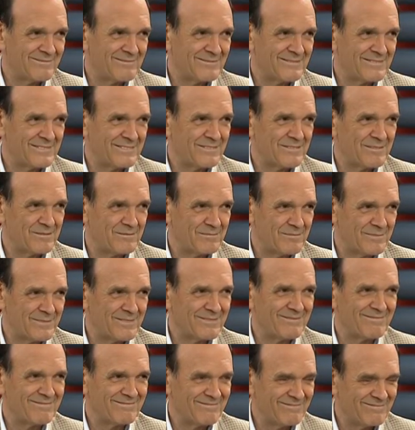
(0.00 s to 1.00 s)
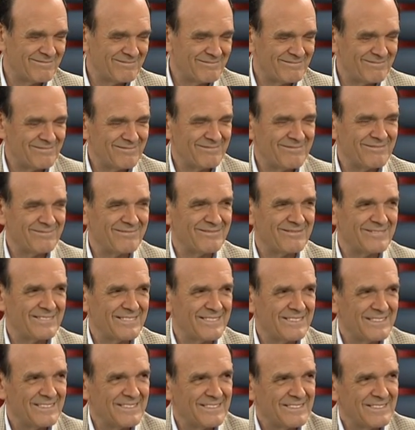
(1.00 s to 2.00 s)
Life Pike,
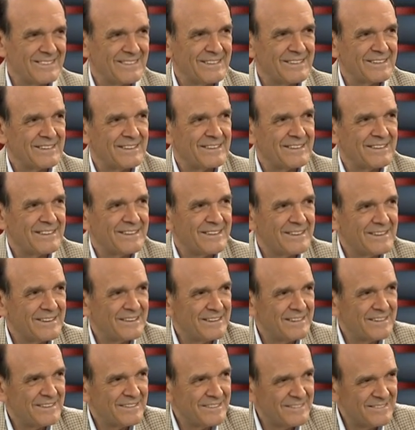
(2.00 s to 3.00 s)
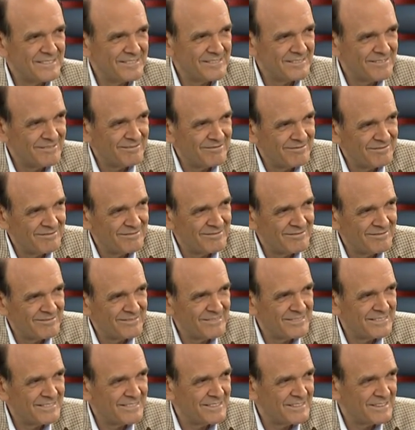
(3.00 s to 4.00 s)
eh, psiquiatra especialista en
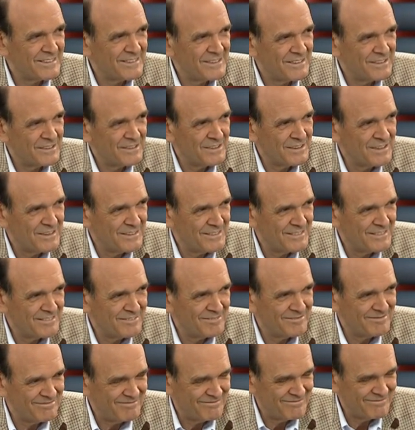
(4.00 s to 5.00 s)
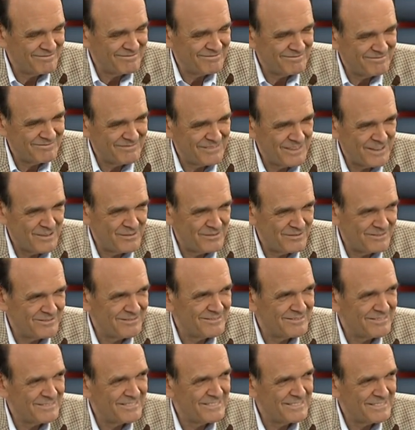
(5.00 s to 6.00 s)
el sueño, que nos
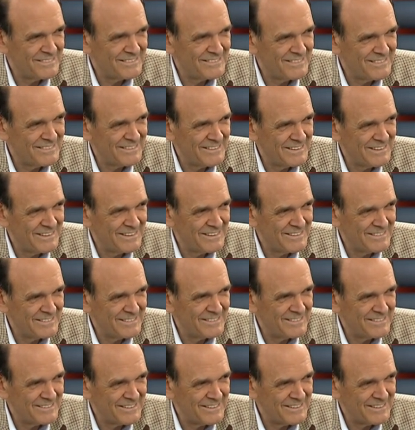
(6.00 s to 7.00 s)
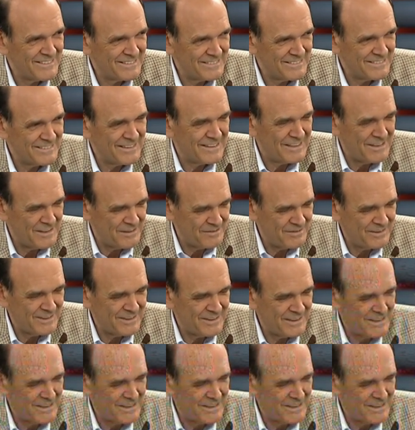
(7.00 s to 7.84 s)
trae, que nos deja, que nos saca dormir